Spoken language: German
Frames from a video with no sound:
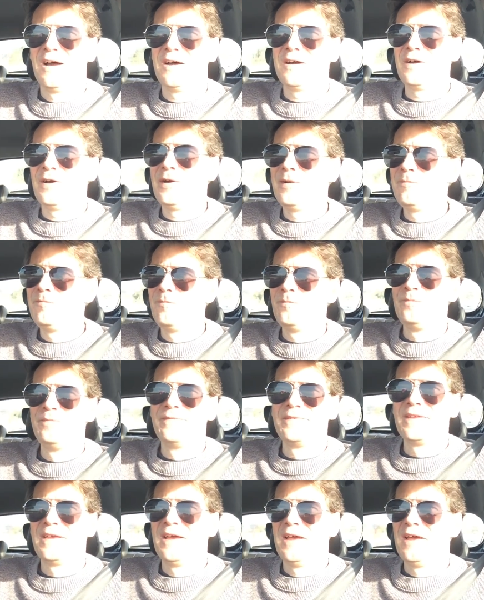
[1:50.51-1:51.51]
Ähm,
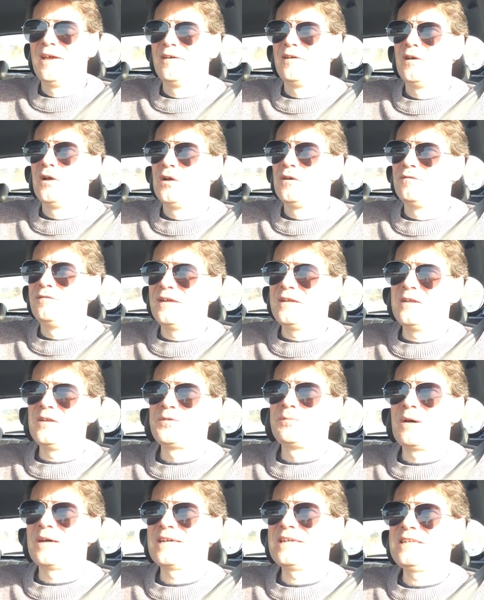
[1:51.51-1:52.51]
wenn
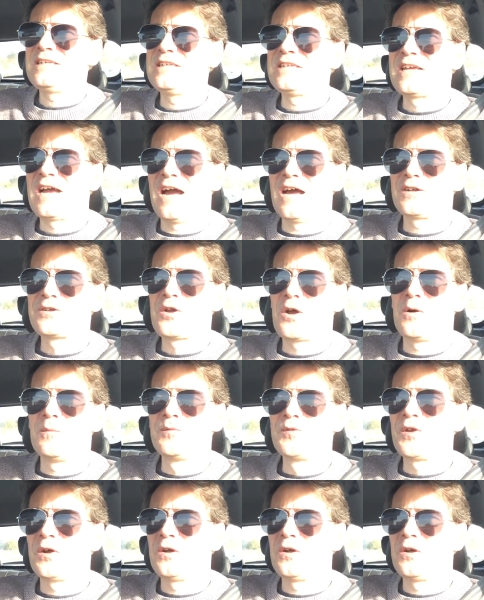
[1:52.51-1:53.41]
es mal richtig hart kommen